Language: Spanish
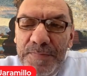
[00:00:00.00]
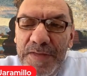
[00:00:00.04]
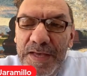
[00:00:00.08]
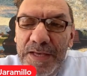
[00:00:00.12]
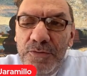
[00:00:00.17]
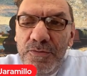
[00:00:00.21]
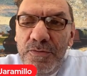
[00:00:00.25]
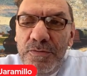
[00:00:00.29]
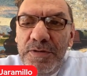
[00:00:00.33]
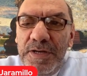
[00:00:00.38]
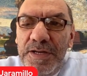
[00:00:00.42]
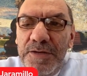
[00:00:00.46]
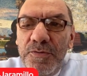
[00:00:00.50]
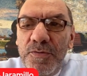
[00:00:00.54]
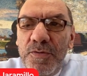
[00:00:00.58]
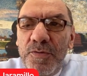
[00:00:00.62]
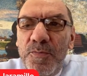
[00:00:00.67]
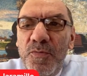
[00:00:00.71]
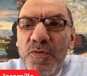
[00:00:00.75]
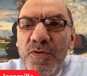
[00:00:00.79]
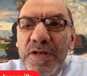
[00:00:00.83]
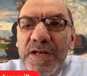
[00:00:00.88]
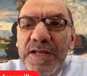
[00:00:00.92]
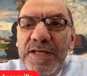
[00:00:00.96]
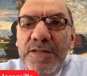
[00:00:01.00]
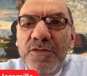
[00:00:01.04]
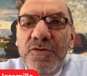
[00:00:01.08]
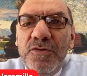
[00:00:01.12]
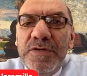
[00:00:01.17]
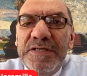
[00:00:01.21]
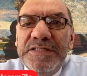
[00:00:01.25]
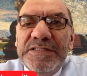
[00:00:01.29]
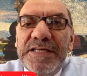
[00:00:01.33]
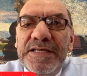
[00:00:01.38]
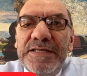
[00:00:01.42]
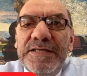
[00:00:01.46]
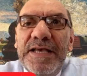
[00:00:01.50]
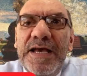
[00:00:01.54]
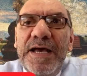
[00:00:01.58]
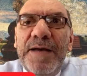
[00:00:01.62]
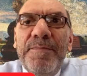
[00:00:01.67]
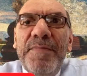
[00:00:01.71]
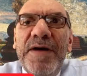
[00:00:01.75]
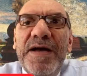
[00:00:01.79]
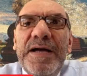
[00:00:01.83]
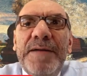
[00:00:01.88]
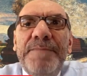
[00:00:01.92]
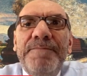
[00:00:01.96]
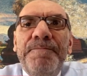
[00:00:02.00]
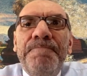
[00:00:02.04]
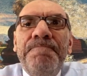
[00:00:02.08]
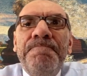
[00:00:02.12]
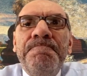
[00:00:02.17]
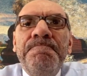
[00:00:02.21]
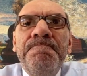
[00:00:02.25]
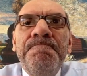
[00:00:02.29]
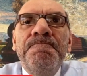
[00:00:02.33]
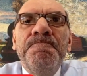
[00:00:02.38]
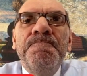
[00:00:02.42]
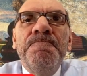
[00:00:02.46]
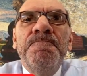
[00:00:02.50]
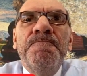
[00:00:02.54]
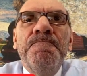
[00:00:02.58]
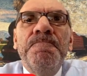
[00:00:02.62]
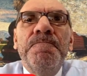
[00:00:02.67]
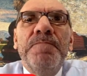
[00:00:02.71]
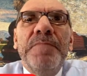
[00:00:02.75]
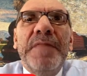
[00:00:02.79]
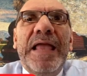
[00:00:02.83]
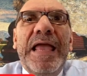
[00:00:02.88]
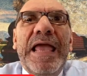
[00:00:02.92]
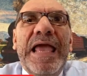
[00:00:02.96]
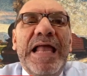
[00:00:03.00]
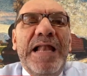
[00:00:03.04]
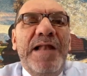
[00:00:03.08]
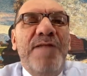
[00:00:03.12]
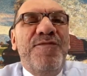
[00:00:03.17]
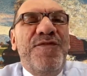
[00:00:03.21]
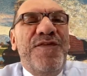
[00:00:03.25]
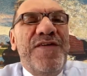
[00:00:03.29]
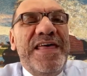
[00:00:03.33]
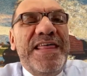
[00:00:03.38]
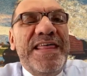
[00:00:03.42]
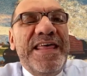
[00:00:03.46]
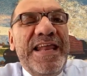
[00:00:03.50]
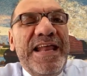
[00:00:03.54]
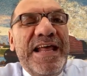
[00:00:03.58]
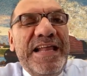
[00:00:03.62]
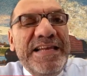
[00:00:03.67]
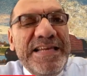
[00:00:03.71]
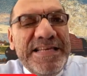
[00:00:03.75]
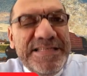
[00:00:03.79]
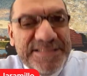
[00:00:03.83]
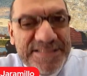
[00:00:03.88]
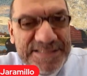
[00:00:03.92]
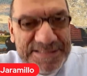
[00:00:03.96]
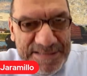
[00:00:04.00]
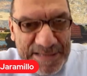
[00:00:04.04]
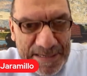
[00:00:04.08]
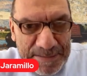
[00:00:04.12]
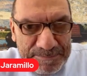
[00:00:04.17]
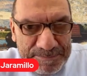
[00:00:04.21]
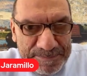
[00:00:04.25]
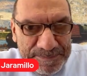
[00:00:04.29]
hay un libro muy lindo que se llama mm, El Federalista,